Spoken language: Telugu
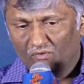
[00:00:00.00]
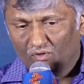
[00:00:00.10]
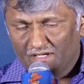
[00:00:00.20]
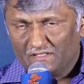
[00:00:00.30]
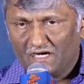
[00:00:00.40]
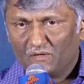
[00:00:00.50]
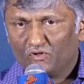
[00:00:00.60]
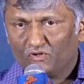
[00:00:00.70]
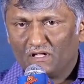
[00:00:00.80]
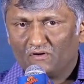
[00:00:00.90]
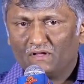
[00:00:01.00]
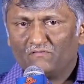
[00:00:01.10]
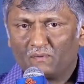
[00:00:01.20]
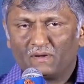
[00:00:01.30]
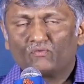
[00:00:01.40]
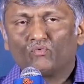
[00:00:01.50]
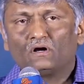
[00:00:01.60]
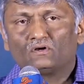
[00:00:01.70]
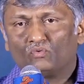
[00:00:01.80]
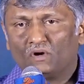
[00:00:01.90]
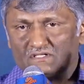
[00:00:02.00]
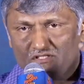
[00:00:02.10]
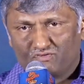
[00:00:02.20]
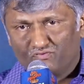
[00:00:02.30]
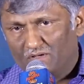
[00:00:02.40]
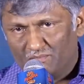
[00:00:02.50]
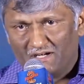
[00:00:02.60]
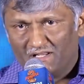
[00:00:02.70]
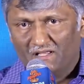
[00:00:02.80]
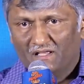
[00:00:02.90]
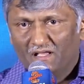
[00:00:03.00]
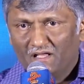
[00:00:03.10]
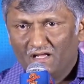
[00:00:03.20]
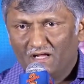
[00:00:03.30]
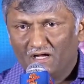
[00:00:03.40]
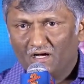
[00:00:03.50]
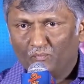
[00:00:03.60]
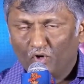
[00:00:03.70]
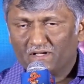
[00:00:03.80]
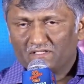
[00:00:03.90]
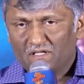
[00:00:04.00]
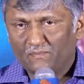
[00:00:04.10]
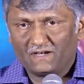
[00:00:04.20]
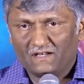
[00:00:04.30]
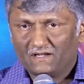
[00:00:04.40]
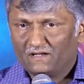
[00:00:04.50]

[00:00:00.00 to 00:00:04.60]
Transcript: ఒకే థాట్ మీద ఉన్నారు ఎవ్రీబడి వాంట్ టు వాచ్ దిస్ ఫిలిం అండి పాలిటిక్స్ అపార్ట్